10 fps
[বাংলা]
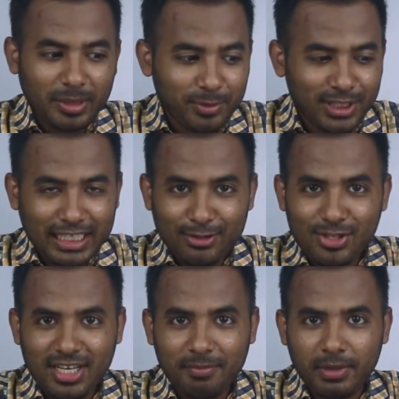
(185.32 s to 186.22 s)
তারপরে থাকে
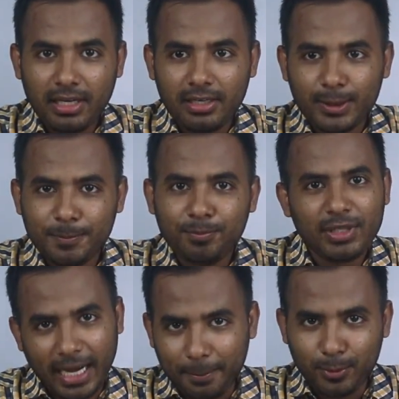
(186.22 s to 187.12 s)
হচ্ছে আপনার
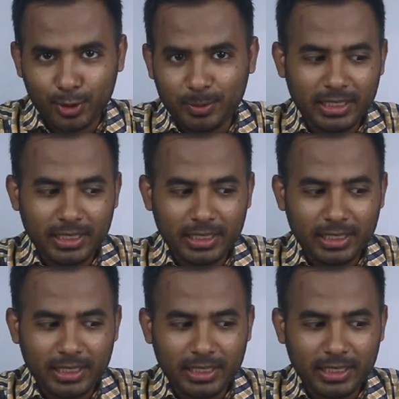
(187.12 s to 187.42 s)
র্যাম বলতে